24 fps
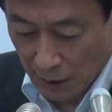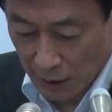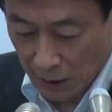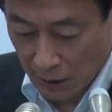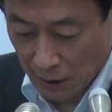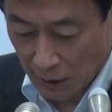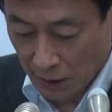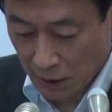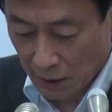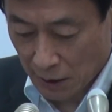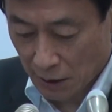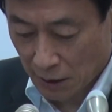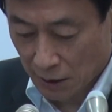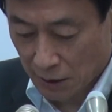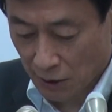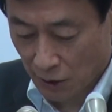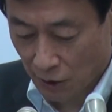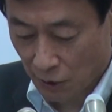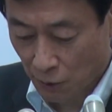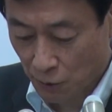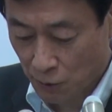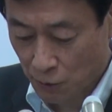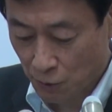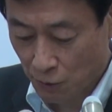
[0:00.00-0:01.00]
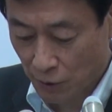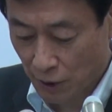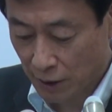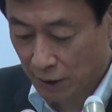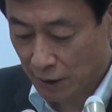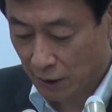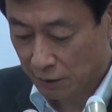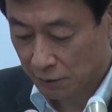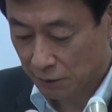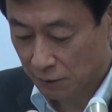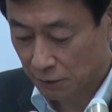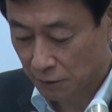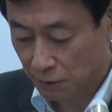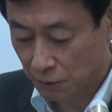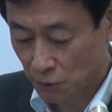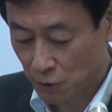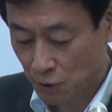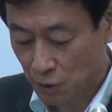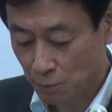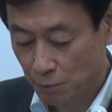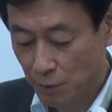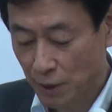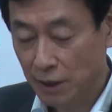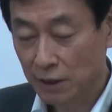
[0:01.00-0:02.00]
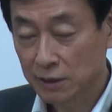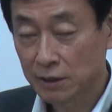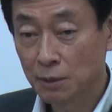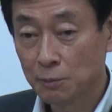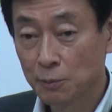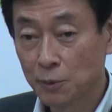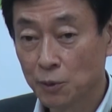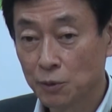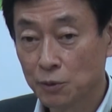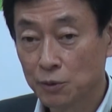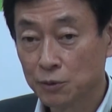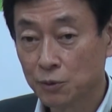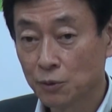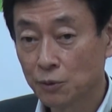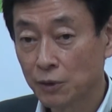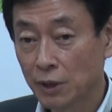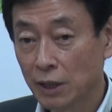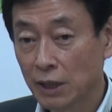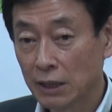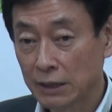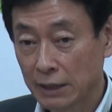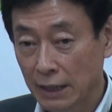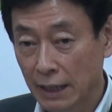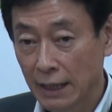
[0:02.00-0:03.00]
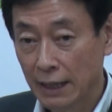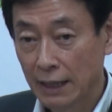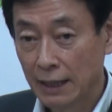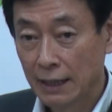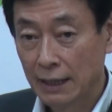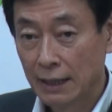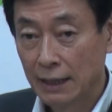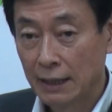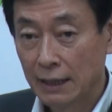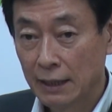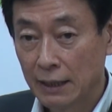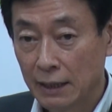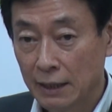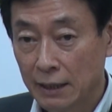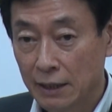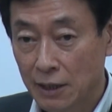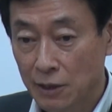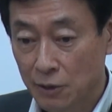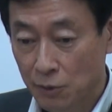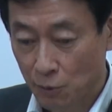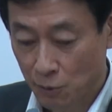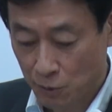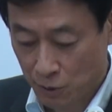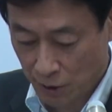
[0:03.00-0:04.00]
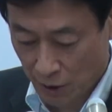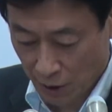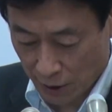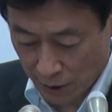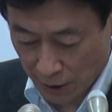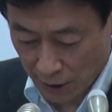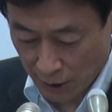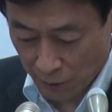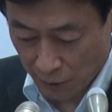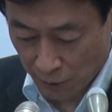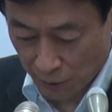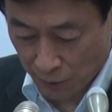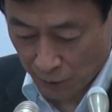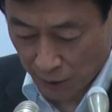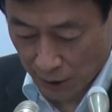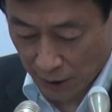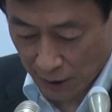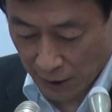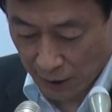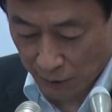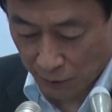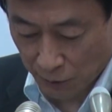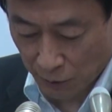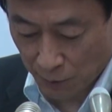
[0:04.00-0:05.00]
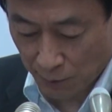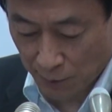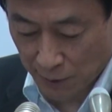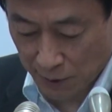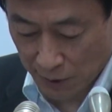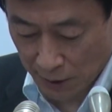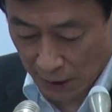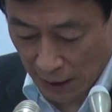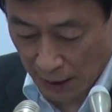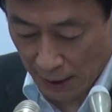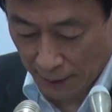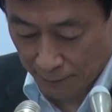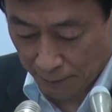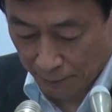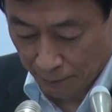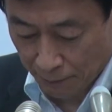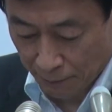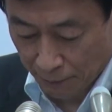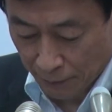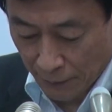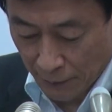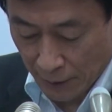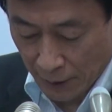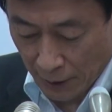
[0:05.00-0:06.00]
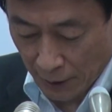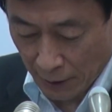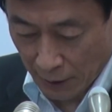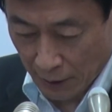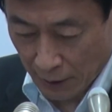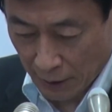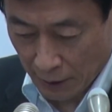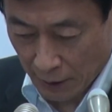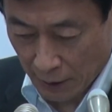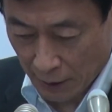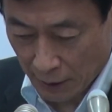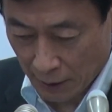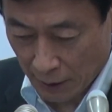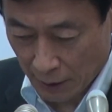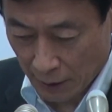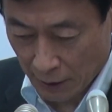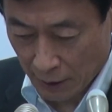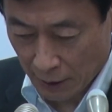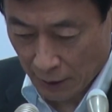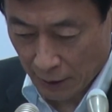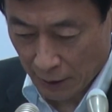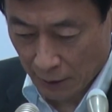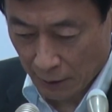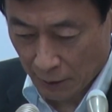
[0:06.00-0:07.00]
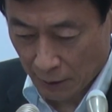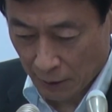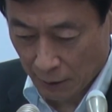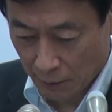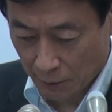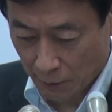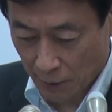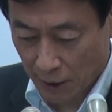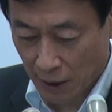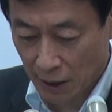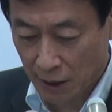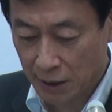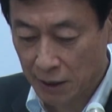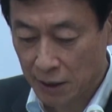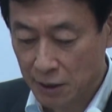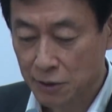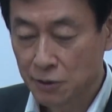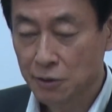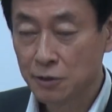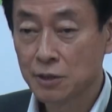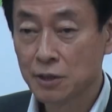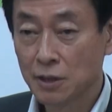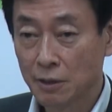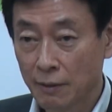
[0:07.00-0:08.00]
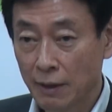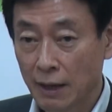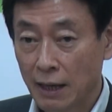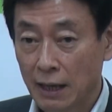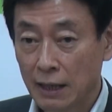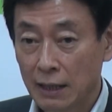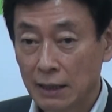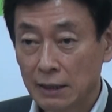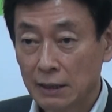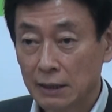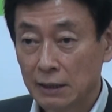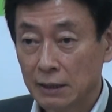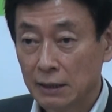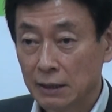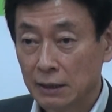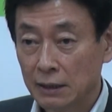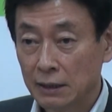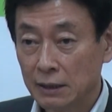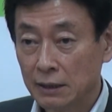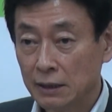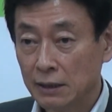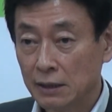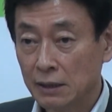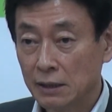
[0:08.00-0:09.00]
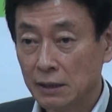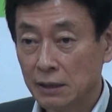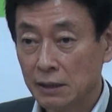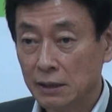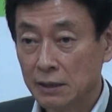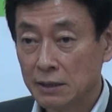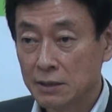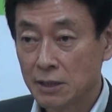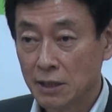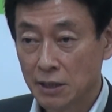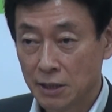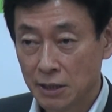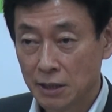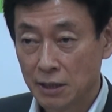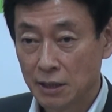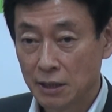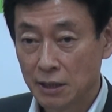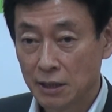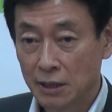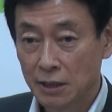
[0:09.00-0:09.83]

え社会保障改革の進め方もその中で、え検討していきたいというふうに考えておりますが、えま会議については、えぜひ